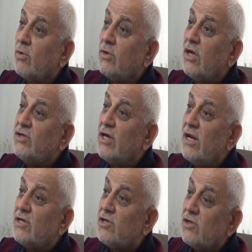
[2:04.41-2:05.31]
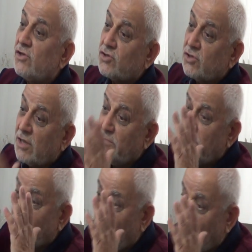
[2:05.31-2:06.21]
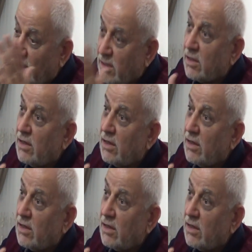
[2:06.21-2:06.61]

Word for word: tecellisinin dışında bir varlık